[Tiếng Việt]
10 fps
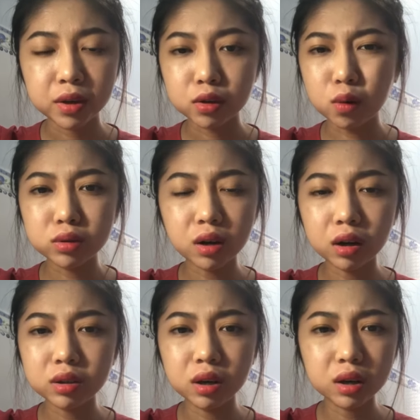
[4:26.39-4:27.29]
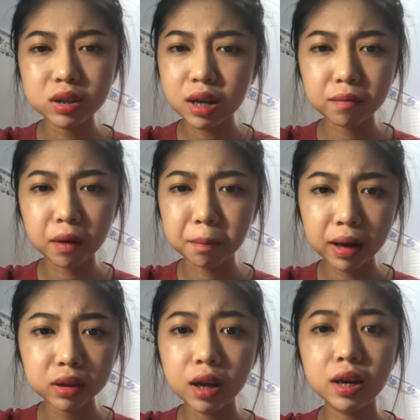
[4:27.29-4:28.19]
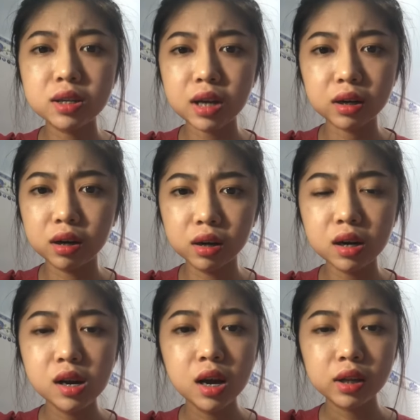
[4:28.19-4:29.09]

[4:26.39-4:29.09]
dù cho những sản phẩm mắc tiền đi chăng nữa